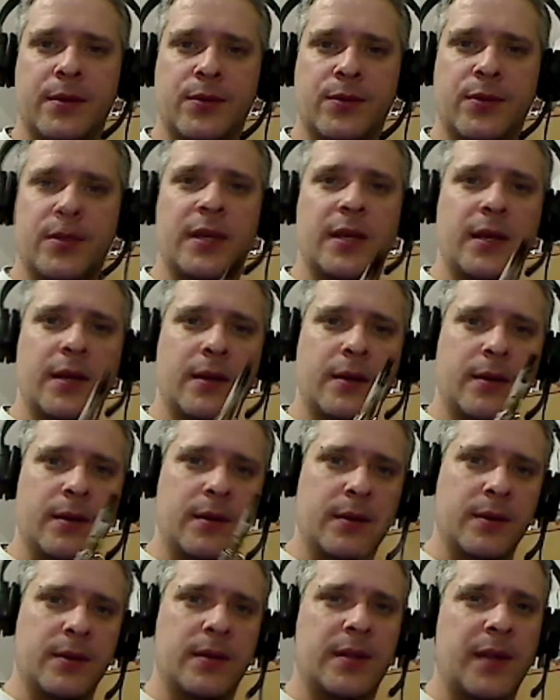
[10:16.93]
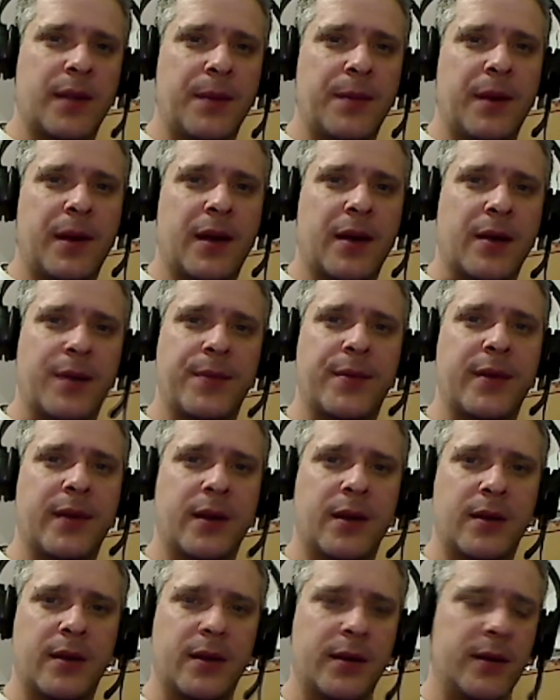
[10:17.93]
tout ce qui est tabac comme
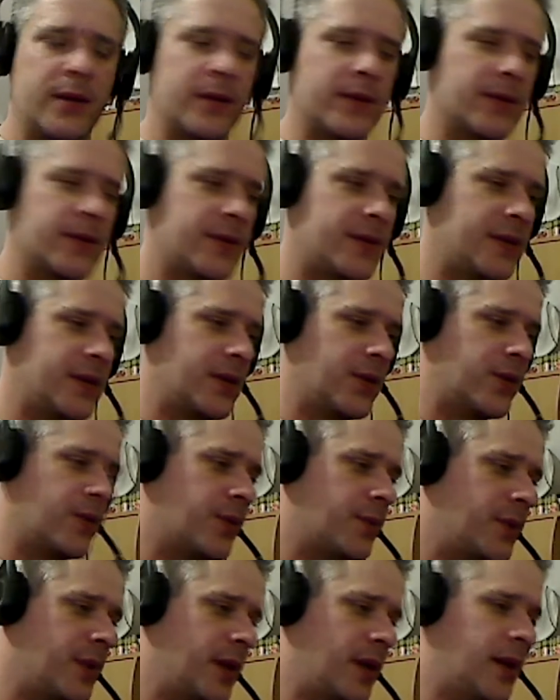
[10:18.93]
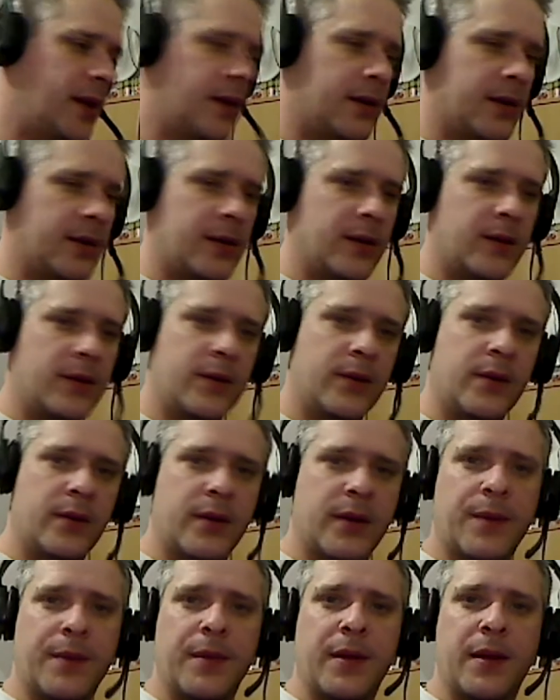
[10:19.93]
ça, qui est censé ressembler à
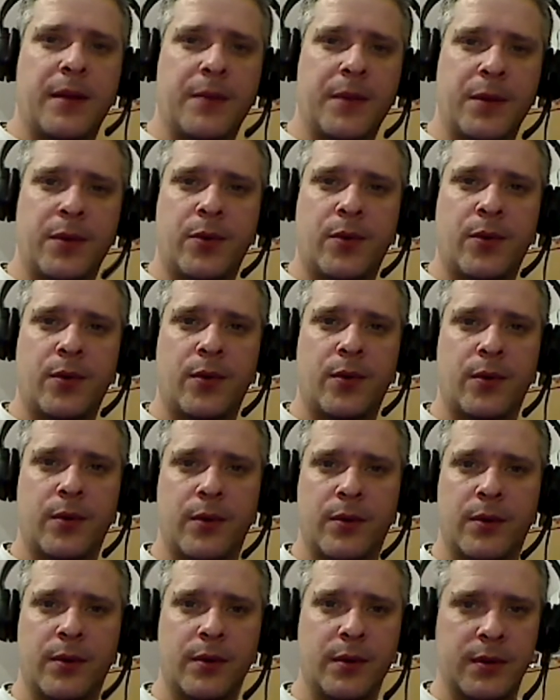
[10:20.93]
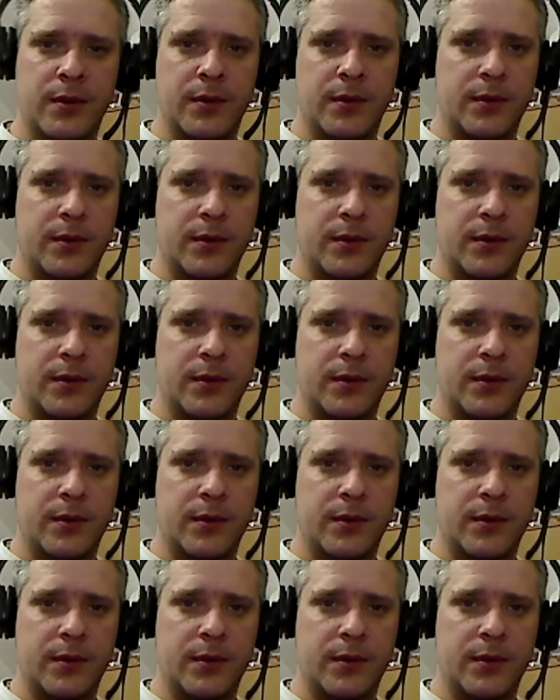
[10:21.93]
Camel, Marlboro,